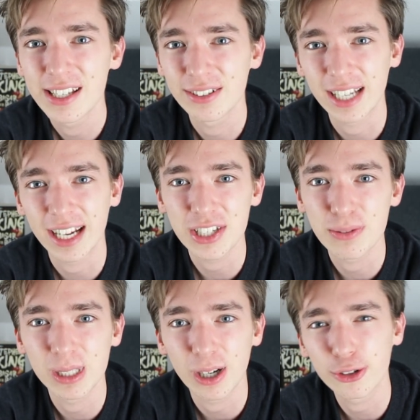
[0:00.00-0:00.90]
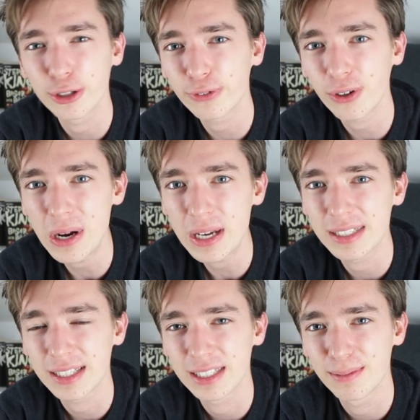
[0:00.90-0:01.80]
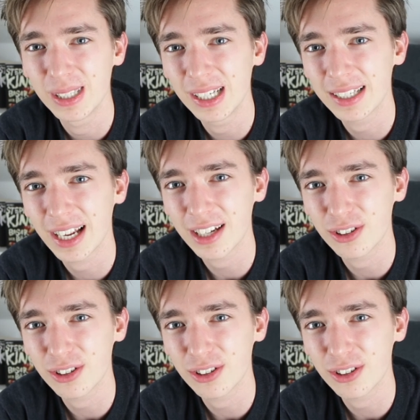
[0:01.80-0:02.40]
so sehr hat es mich auch gefreut, dass die Mina da